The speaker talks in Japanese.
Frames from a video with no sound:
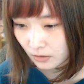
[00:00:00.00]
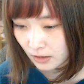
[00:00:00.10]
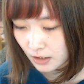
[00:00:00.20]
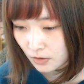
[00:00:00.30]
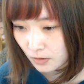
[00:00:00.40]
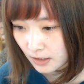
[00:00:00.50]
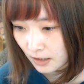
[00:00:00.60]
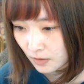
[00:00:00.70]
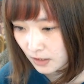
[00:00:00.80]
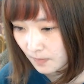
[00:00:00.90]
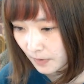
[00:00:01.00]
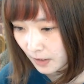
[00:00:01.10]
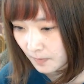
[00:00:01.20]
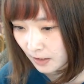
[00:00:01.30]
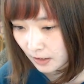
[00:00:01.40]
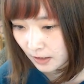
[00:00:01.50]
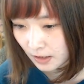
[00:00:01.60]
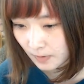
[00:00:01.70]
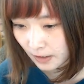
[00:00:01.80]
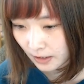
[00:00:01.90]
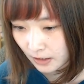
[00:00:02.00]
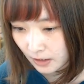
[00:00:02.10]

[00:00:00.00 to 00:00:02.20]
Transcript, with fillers: 貴属性の全パラメーター2倍